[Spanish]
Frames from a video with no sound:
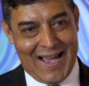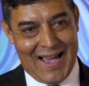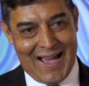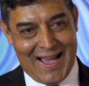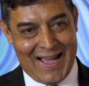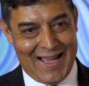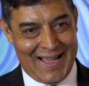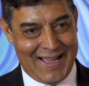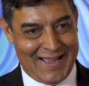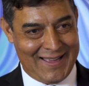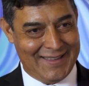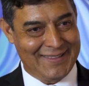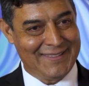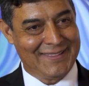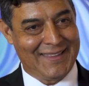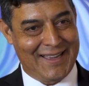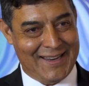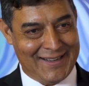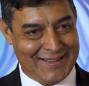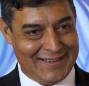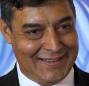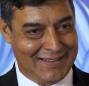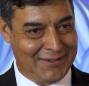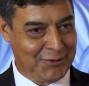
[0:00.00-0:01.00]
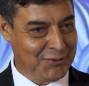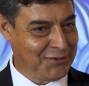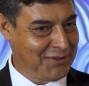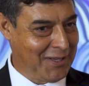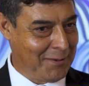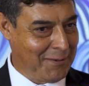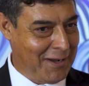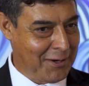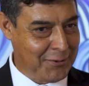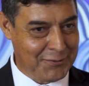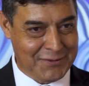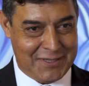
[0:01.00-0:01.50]
a dar los
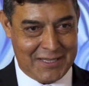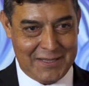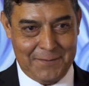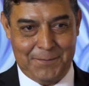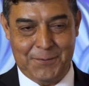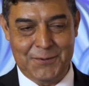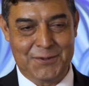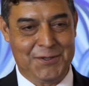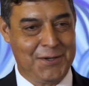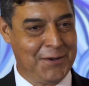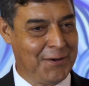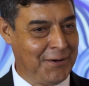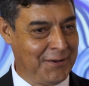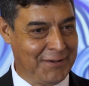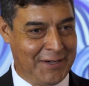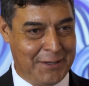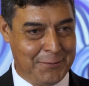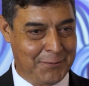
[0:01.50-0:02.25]
trabajos de difusión,